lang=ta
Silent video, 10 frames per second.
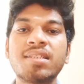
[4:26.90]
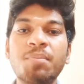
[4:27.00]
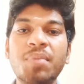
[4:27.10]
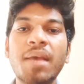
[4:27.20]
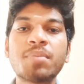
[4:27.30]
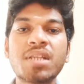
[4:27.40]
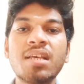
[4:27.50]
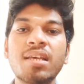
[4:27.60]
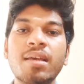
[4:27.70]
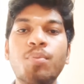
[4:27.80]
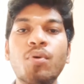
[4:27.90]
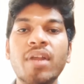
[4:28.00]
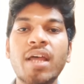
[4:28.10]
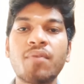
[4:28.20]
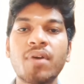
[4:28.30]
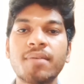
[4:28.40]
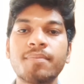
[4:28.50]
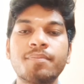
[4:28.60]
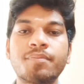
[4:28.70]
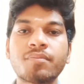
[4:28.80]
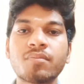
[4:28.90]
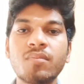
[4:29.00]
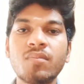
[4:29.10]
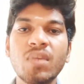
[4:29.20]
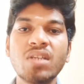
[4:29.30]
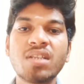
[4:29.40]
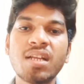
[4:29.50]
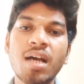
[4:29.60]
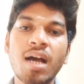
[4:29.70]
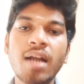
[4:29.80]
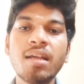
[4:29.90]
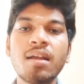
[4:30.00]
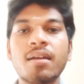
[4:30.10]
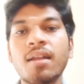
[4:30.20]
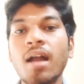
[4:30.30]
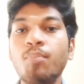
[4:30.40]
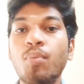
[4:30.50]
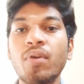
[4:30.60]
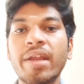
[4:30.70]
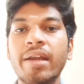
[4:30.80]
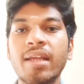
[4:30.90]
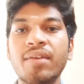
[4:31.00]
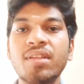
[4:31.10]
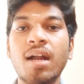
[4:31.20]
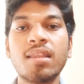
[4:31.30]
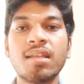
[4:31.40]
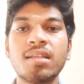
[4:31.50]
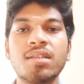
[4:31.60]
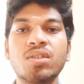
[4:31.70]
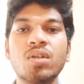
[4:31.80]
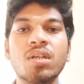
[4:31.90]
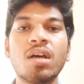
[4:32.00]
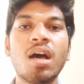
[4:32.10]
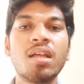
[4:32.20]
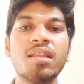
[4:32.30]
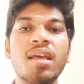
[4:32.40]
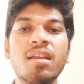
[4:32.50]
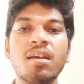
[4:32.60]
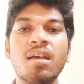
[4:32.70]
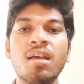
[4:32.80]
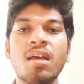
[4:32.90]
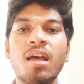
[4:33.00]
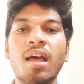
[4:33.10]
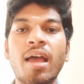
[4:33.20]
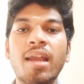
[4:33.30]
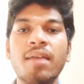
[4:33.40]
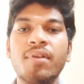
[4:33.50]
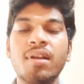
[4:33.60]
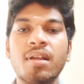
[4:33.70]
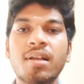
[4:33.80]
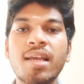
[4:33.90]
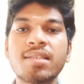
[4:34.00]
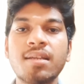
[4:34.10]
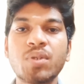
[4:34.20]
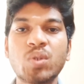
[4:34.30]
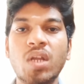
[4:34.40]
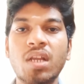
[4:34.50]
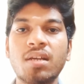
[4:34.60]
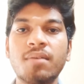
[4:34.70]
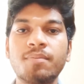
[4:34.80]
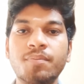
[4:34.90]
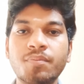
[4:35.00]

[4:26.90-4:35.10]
சம்டைம்ஸில் புவர் ஆயிடுவாங்க சரிங்களா அண்ட் நான் புவர் கேட்டகரி வந்து அடுத்தது ஸோ தேர் ஹை லெவல் கிளாஸ் நம்ம சொல்லிடலாம்